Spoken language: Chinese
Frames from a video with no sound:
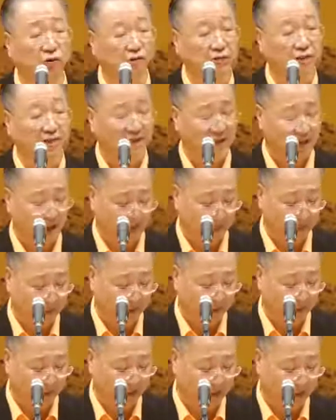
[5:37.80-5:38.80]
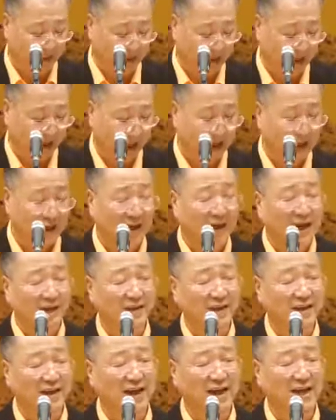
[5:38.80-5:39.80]
着他妈妈
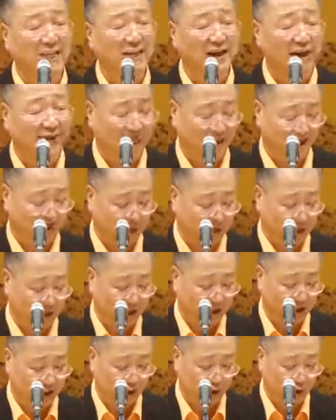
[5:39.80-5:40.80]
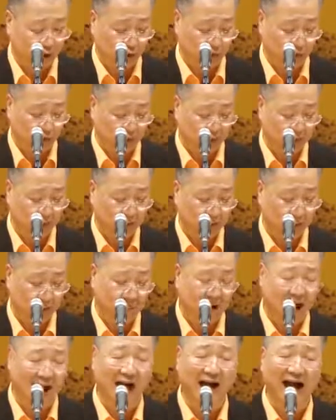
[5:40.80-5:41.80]
涅槃的身体说：“
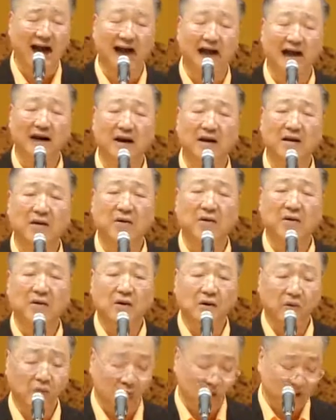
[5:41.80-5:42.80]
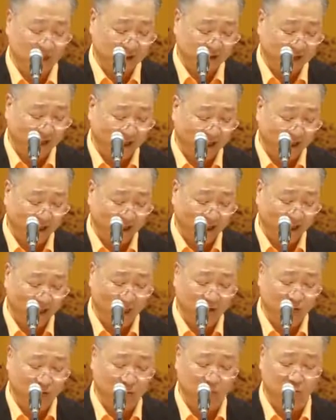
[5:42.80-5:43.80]
妈，我三年
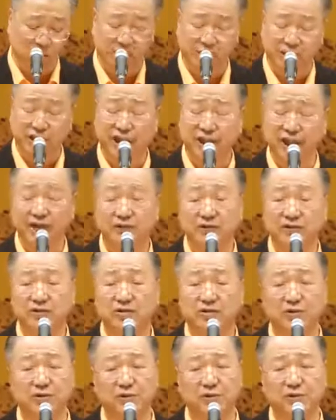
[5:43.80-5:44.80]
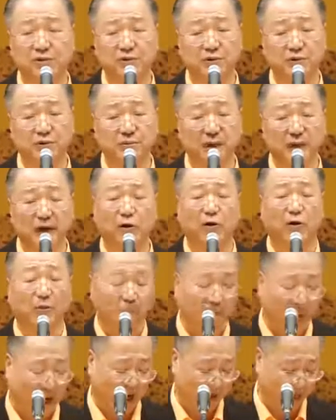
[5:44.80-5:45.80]
的苦心终于没有
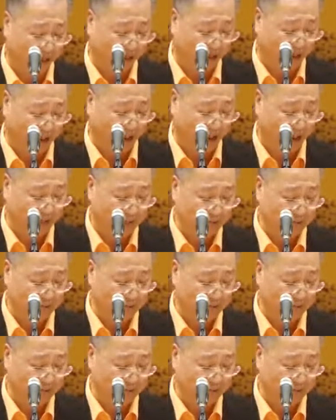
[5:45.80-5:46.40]
白费。”